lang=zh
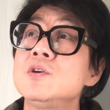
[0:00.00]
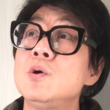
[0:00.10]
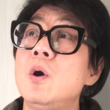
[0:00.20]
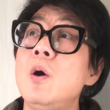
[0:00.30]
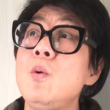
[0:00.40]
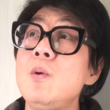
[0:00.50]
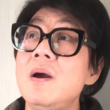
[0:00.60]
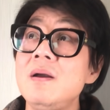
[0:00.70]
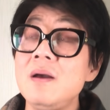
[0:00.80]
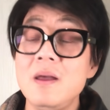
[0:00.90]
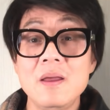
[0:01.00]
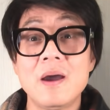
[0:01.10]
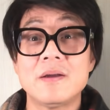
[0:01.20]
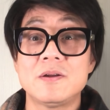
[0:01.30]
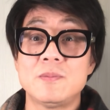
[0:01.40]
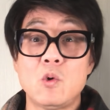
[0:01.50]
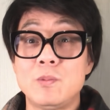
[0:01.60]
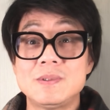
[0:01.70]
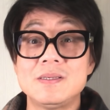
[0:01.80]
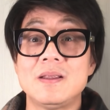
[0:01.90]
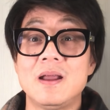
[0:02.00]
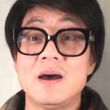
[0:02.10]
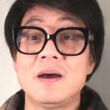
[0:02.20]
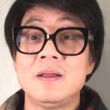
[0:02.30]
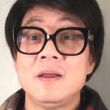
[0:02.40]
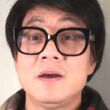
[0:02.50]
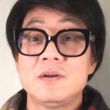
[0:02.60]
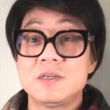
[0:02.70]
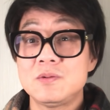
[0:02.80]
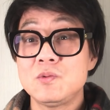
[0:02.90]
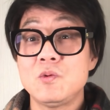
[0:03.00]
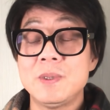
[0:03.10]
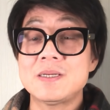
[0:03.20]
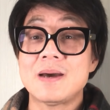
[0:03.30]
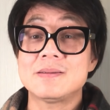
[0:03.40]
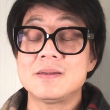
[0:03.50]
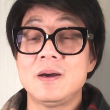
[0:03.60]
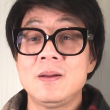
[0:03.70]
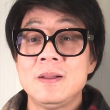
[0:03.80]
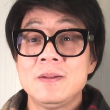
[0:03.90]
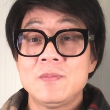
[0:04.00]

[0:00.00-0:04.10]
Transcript: 叫 O N A 还是什么？我不记得了啊，这个东西我没查资料。